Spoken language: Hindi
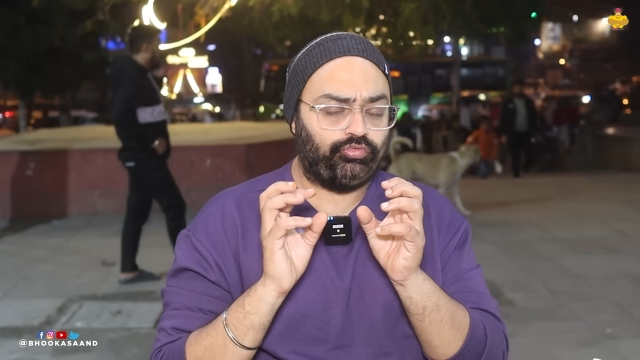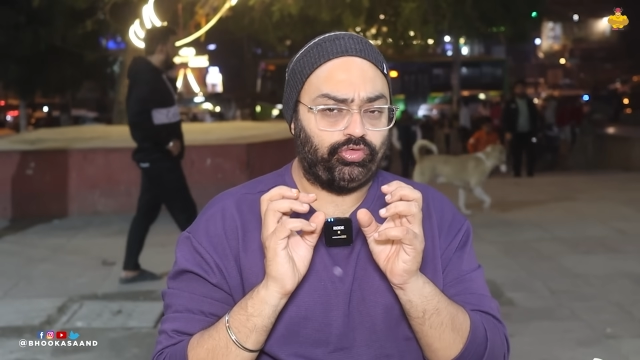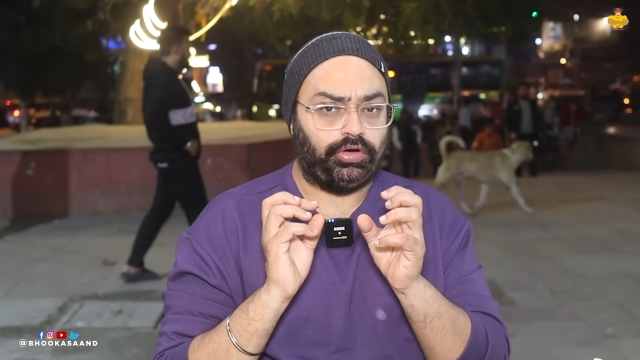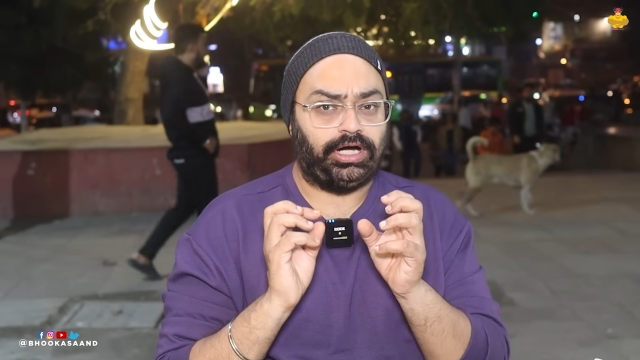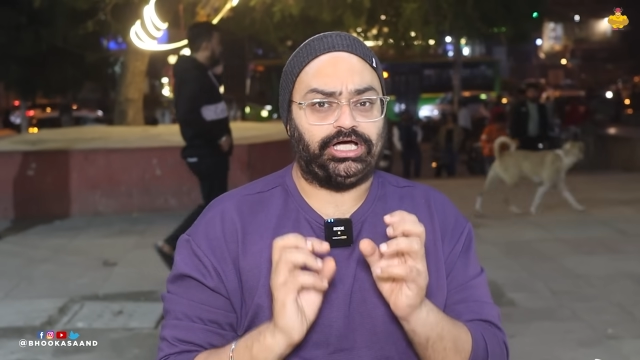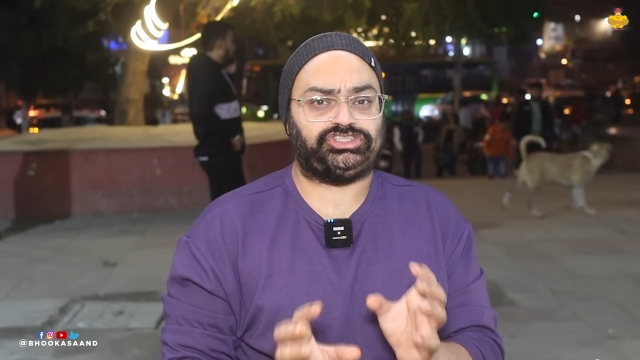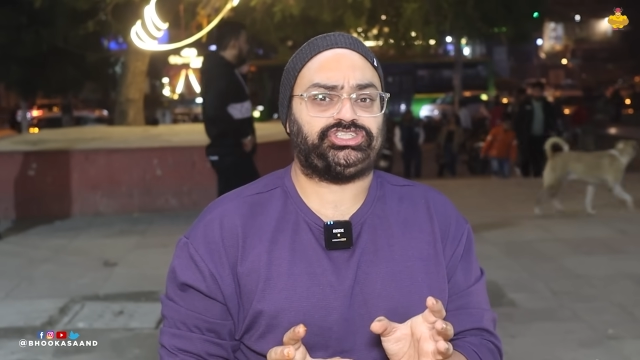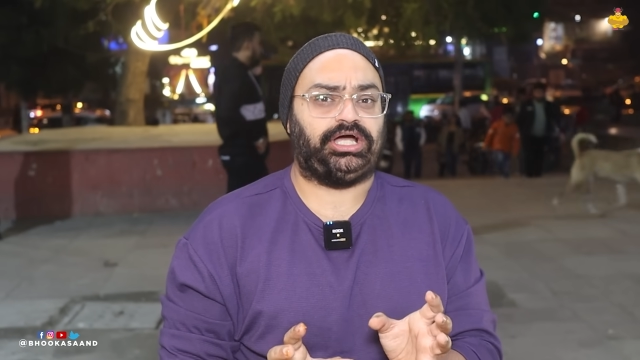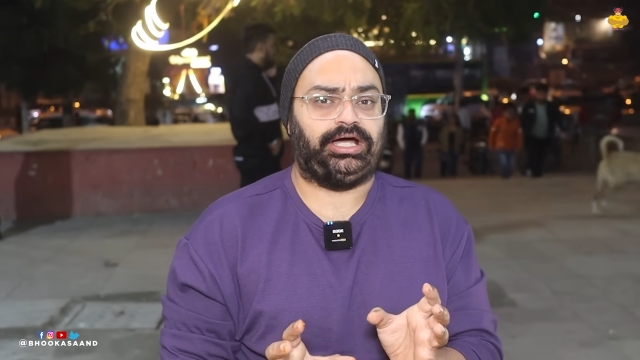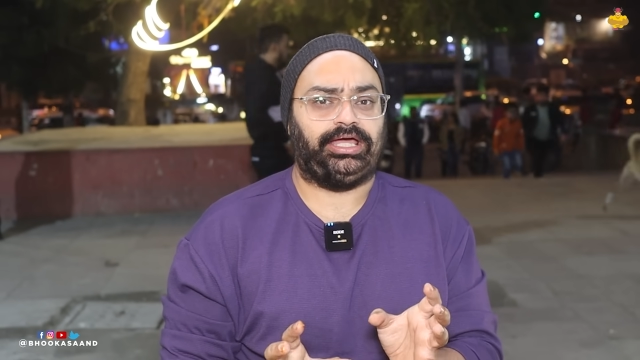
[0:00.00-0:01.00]
वो
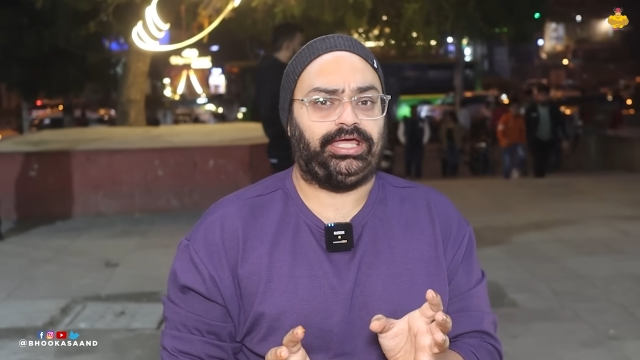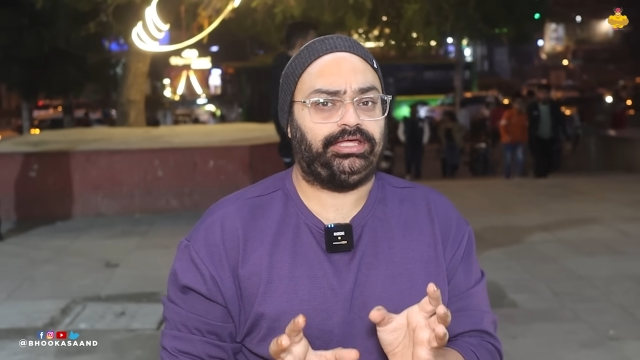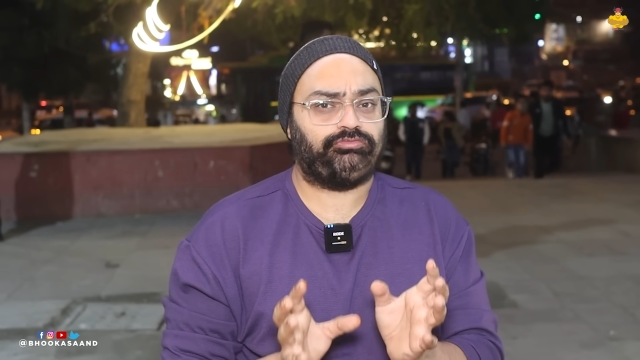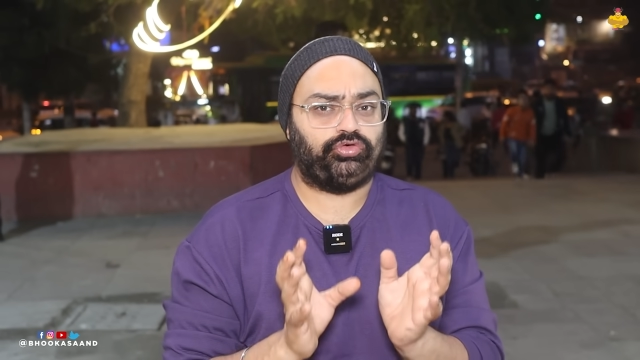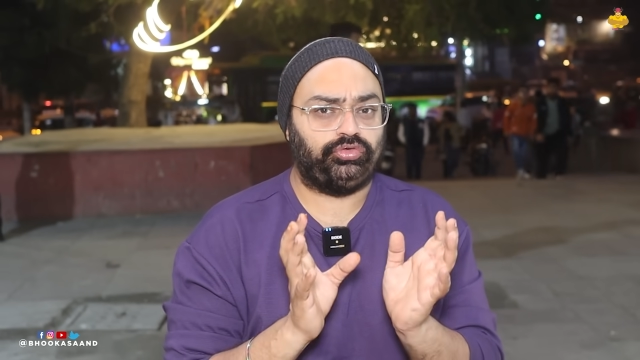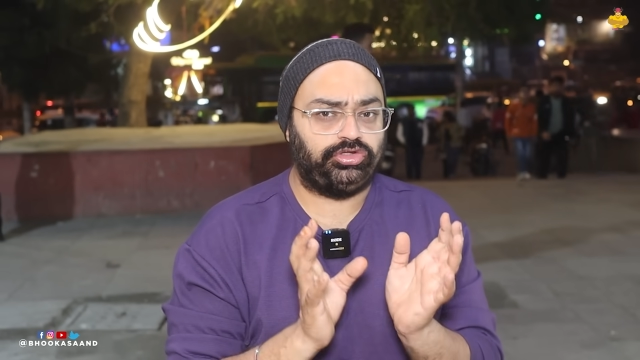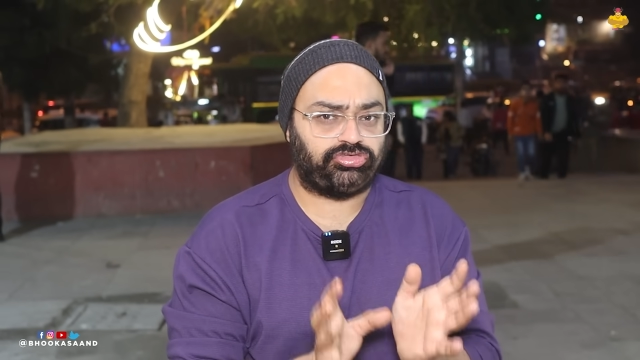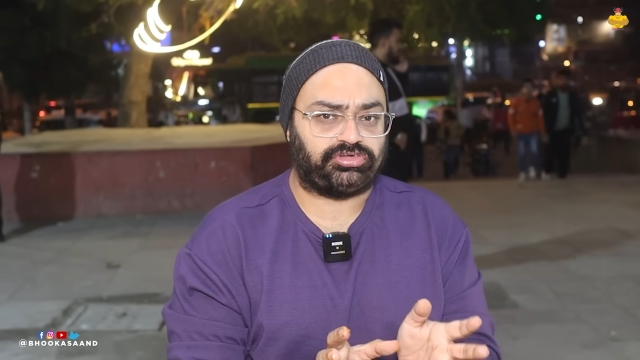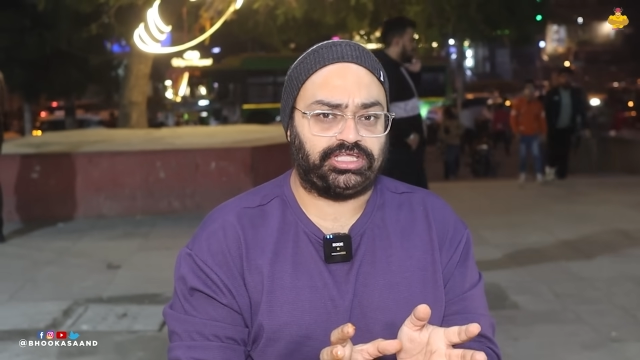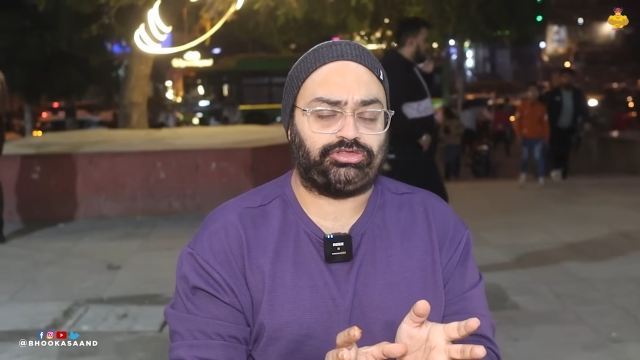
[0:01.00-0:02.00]
अच्छा है वो
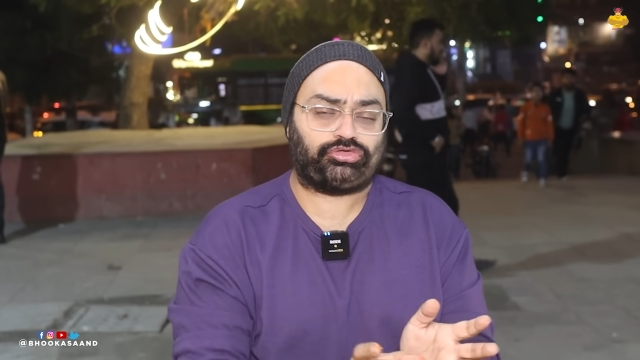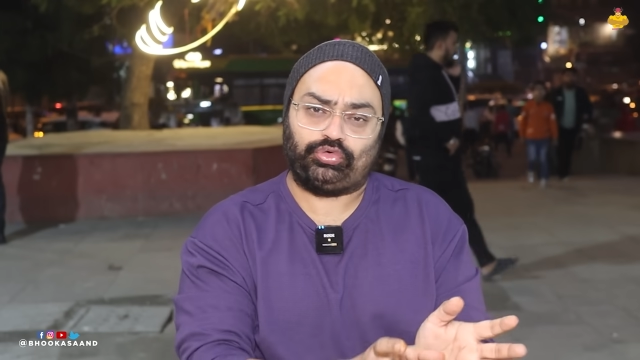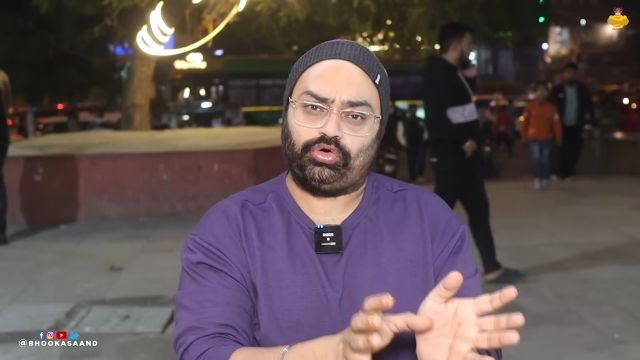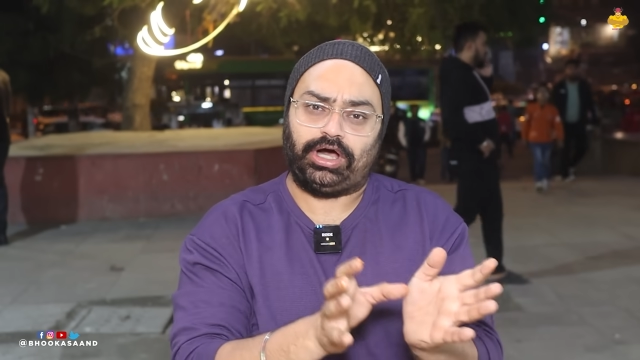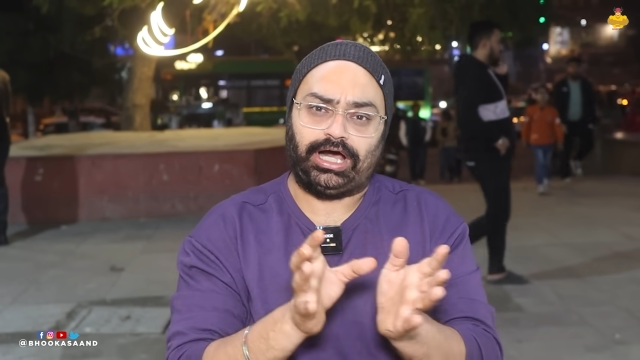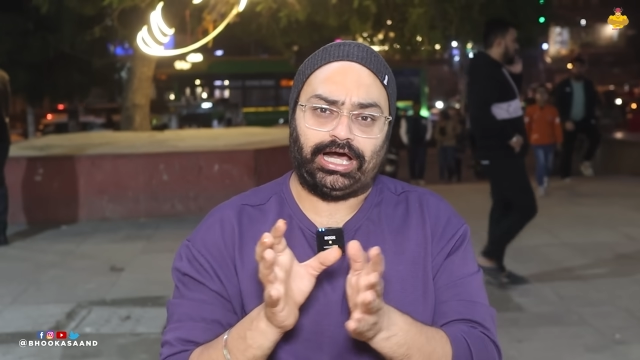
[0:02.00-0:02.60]
इस टेस्ट को